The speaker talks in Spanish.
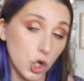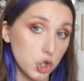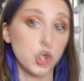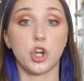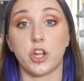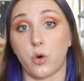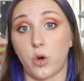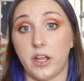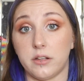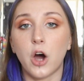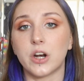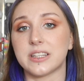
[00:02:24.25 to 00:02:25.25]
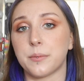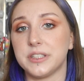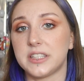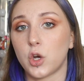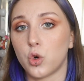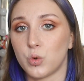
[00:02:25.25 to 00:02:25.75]
Yo lo dejo ahí. Ahora
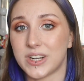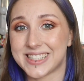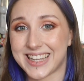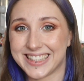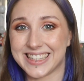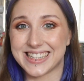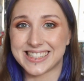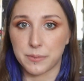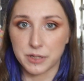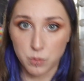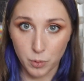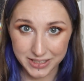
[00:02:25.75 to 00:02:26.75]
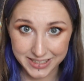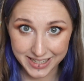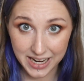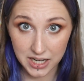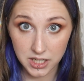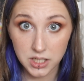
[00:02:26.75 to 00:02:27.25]
también tengo una chaqueta de este mismo
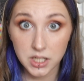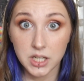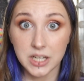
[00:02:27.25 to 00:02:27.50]
material.